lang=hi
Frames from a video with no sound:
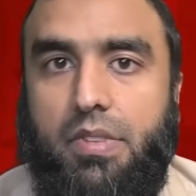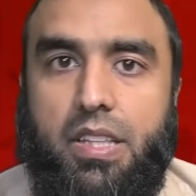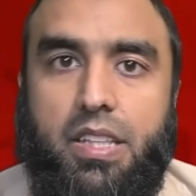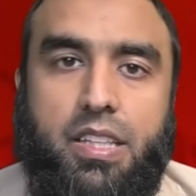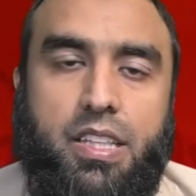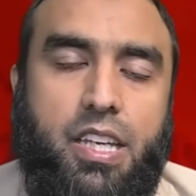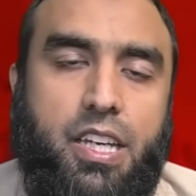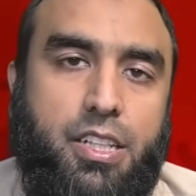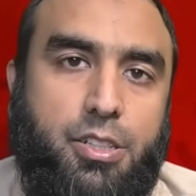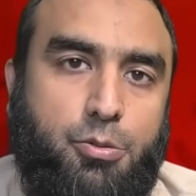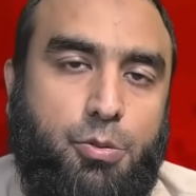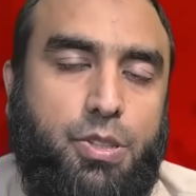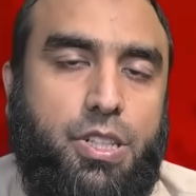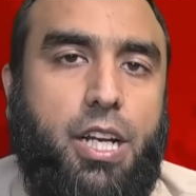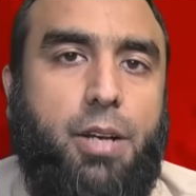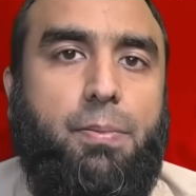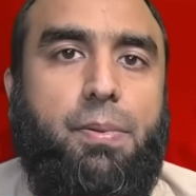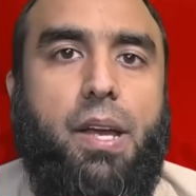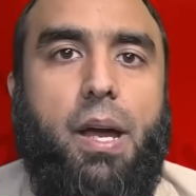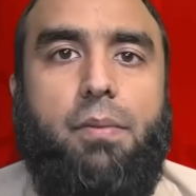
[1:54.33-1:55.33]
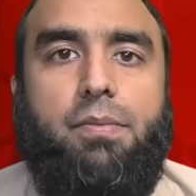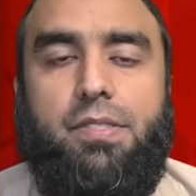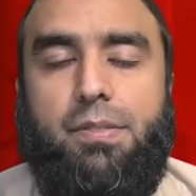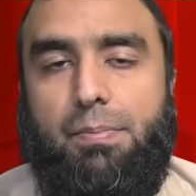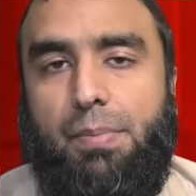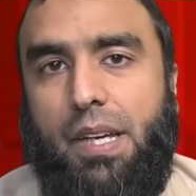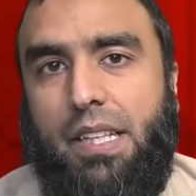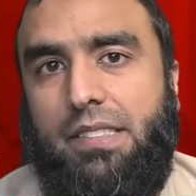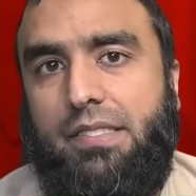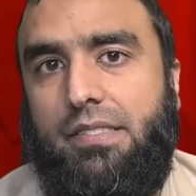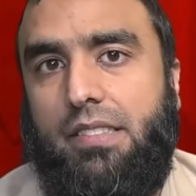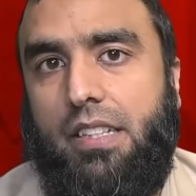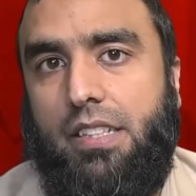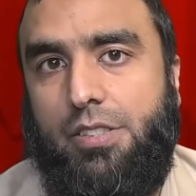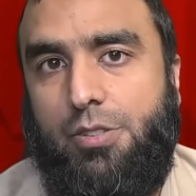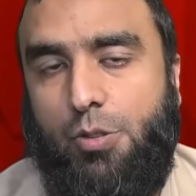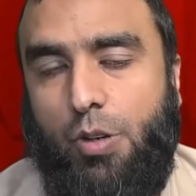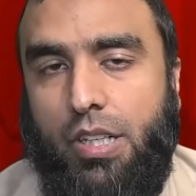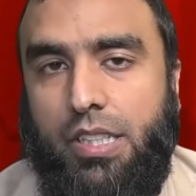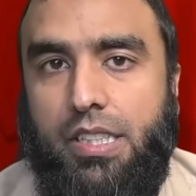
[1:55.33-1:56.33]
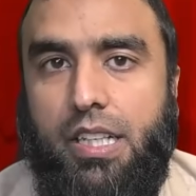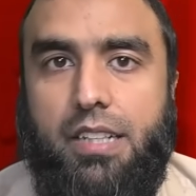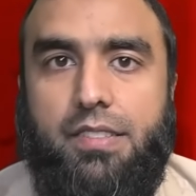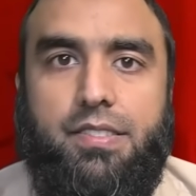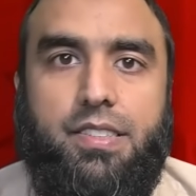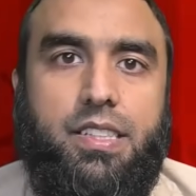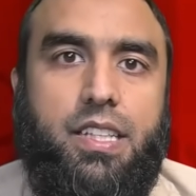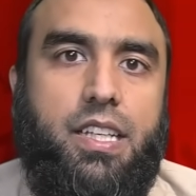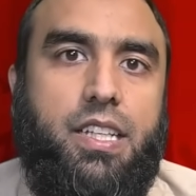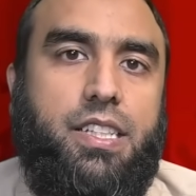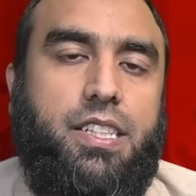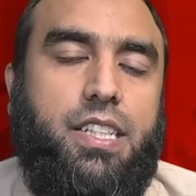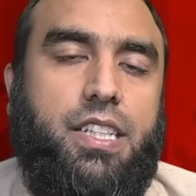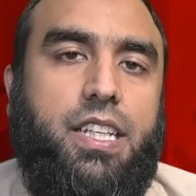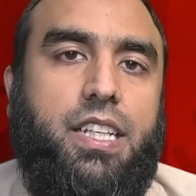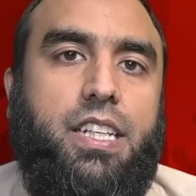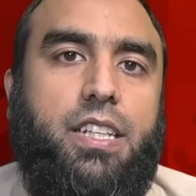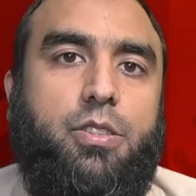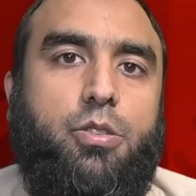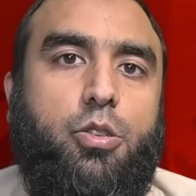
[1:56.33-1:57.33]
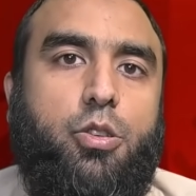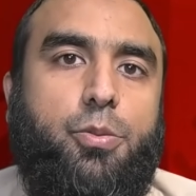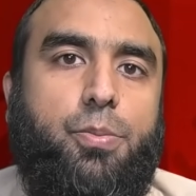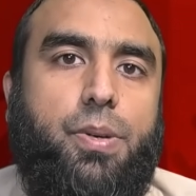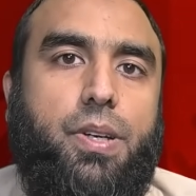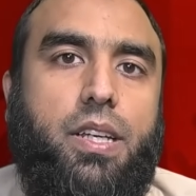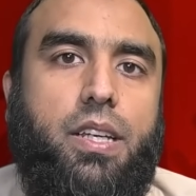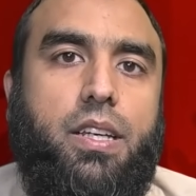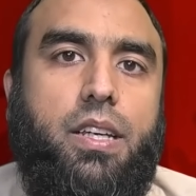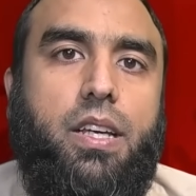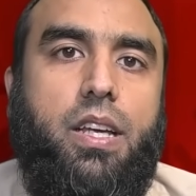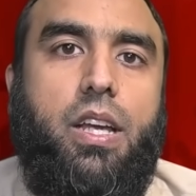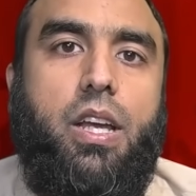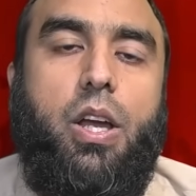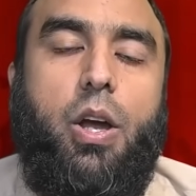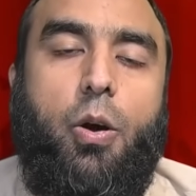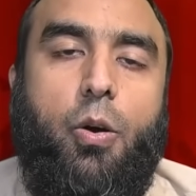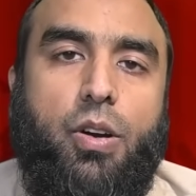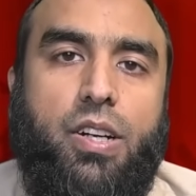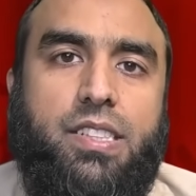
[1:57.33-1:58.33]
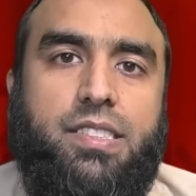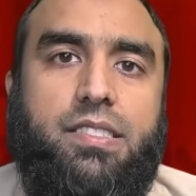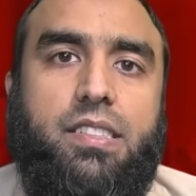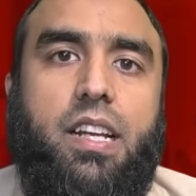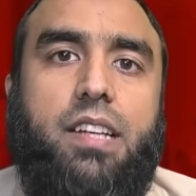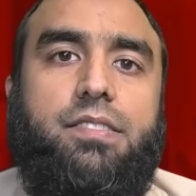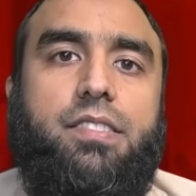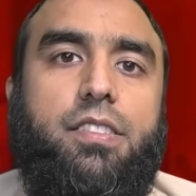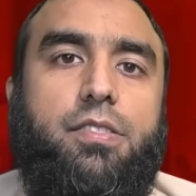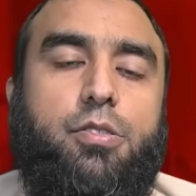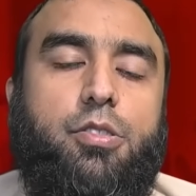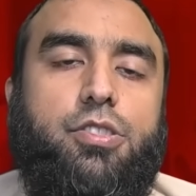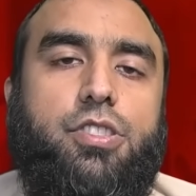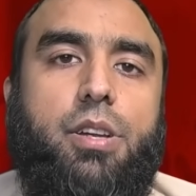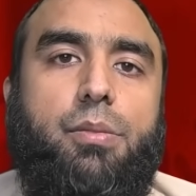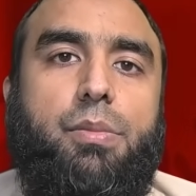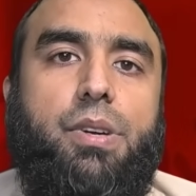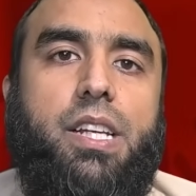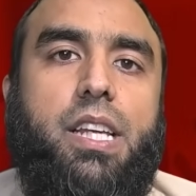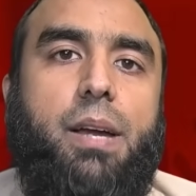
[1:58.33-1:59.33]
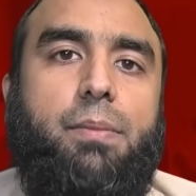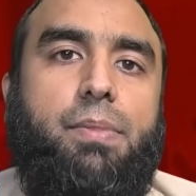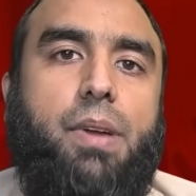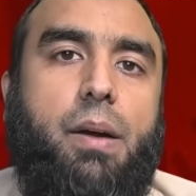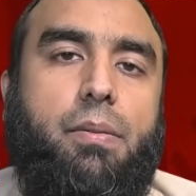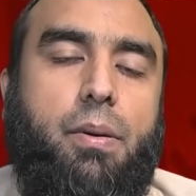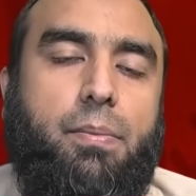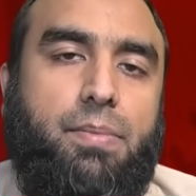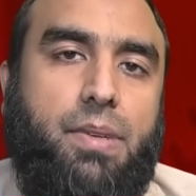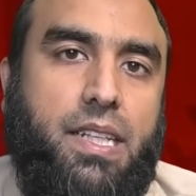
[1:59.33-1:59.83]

ये ट्विटर पर आप स्पेस ज्वाइन कर सकेंगे यकीनी तौर पर और इस तरह से सोशल मीडिया पे आप अपना